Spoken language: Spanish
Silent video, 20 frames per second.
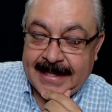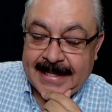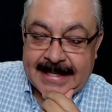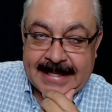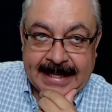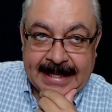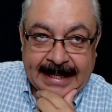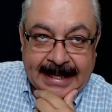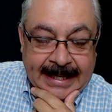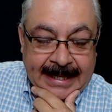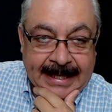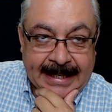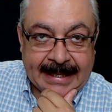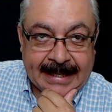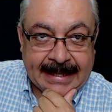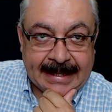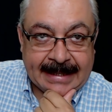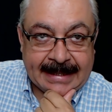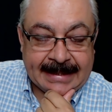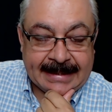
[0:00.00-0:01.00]

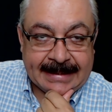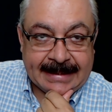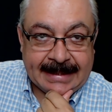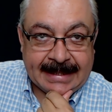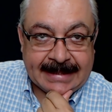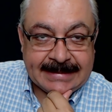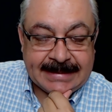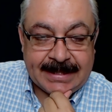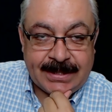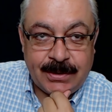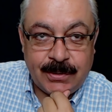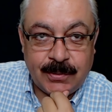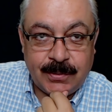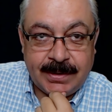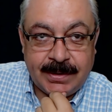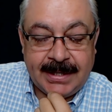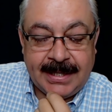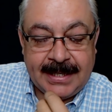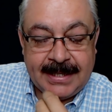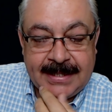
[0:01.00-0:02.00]
Llega la
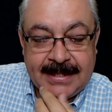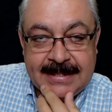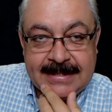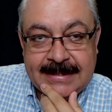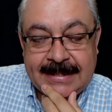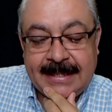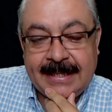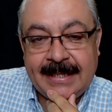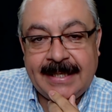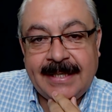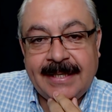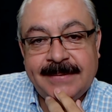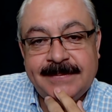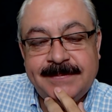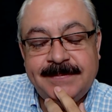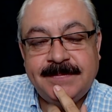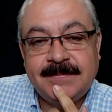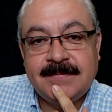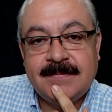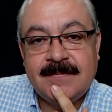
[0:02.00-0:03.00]
señora y le dice,
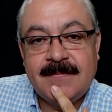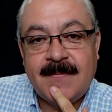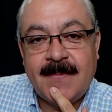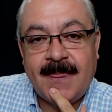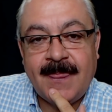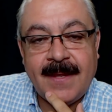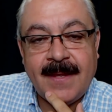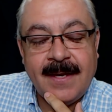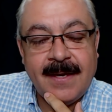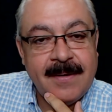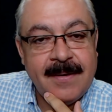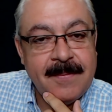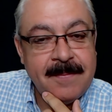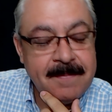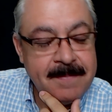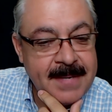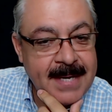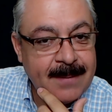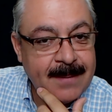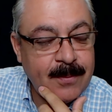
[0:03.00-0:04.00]

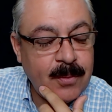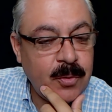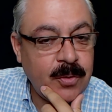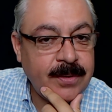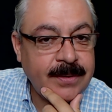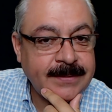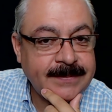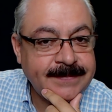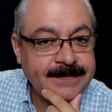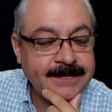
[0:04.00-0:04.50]
mi amor,